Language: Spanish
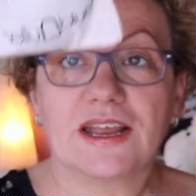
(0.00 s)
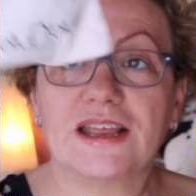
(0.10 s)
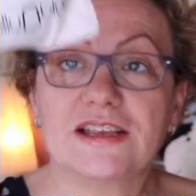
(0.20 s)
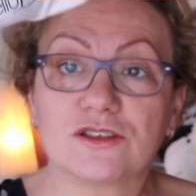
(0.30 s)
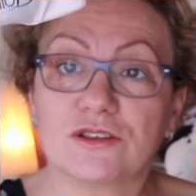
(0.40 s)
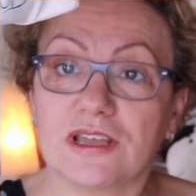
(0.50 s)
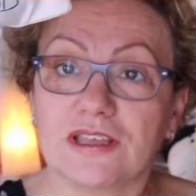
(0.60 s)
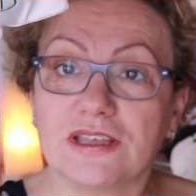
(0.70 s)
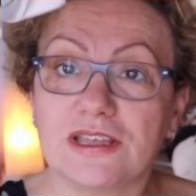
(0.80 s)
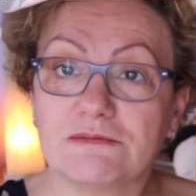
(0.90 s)
esto de
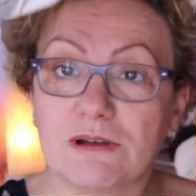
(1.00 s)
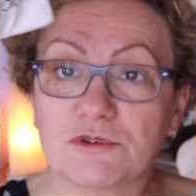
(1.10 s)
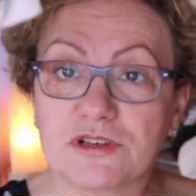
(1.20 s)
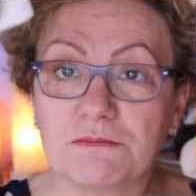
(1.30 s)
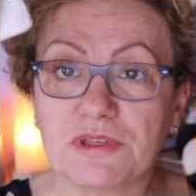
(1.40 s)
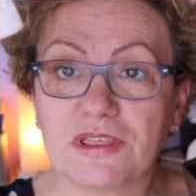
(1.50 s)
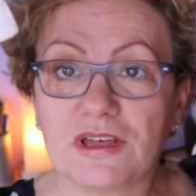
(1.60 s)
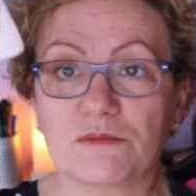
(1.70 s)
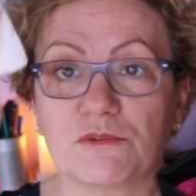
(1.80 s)
aquí. Vamos a empezar.